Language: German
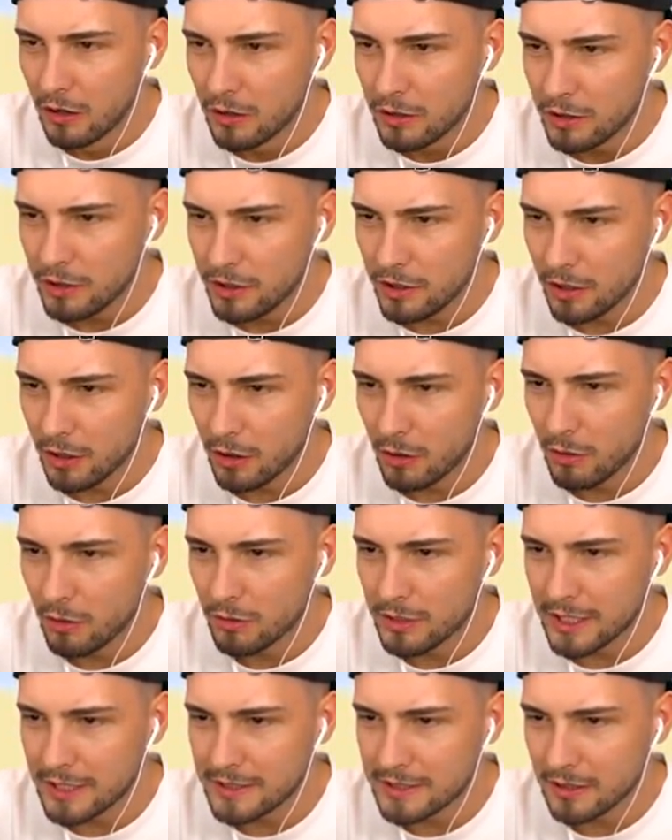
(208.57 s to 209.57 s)
Yo,
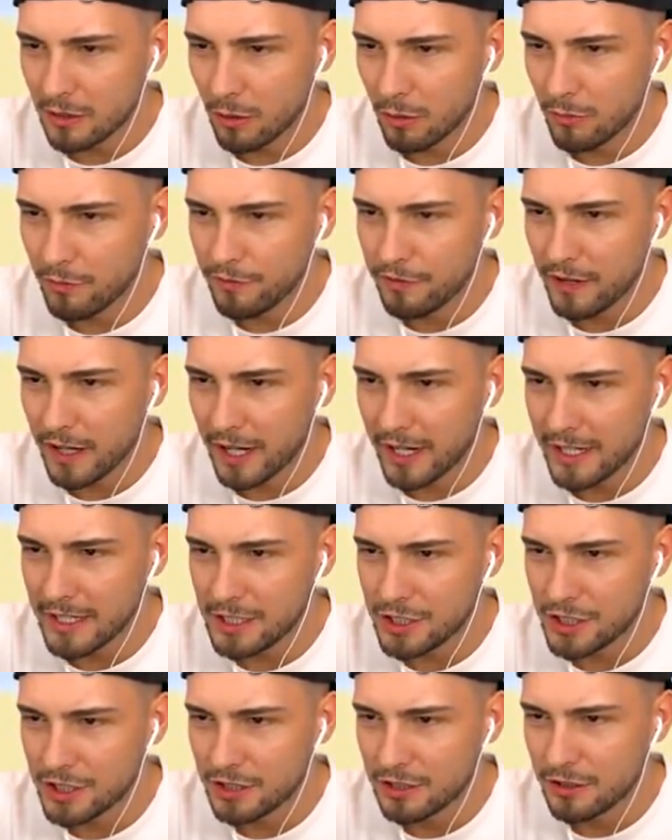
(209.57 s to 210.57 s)
und jetzt... Oh,
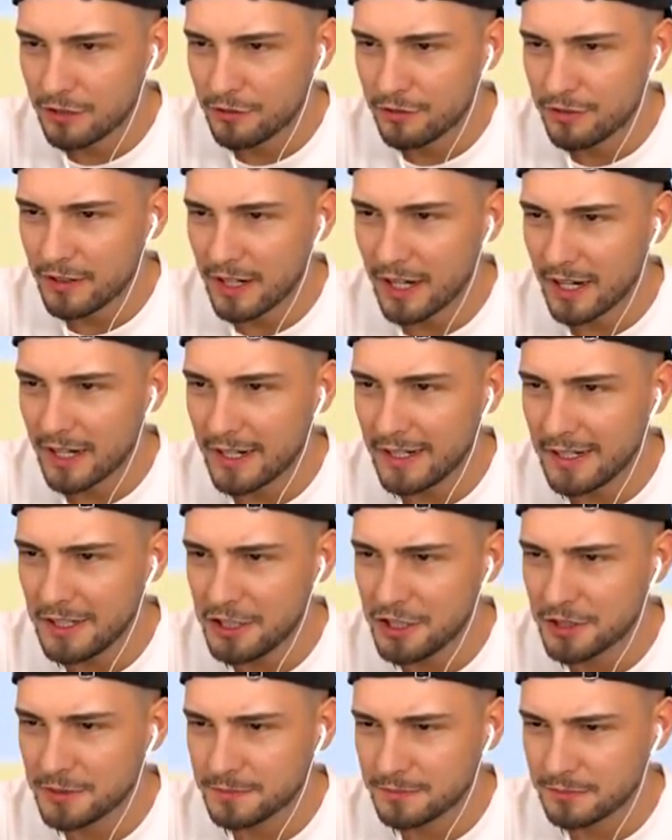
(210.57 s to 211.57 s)
Fleisch.
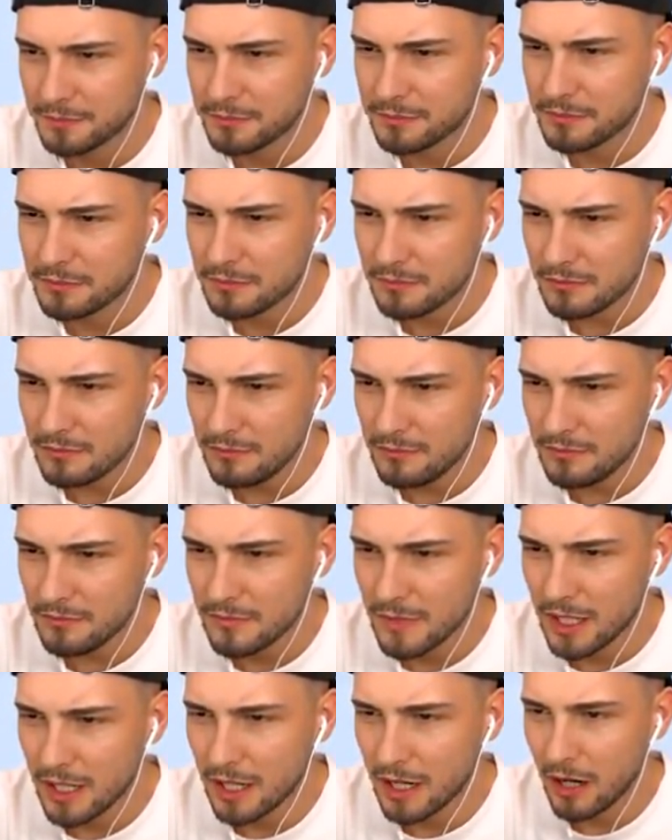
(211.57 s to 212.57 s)
Fleisch.
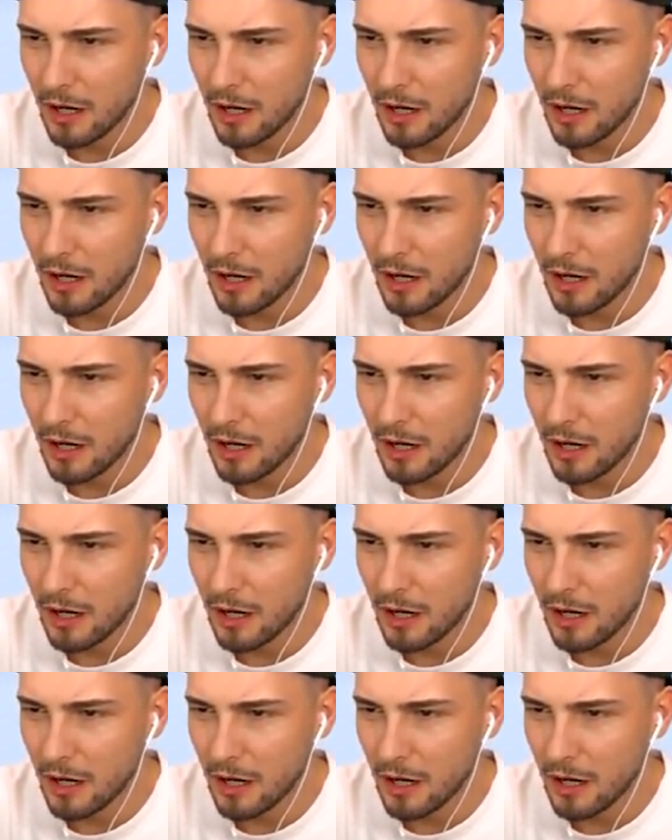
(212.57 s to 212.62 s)
Aha.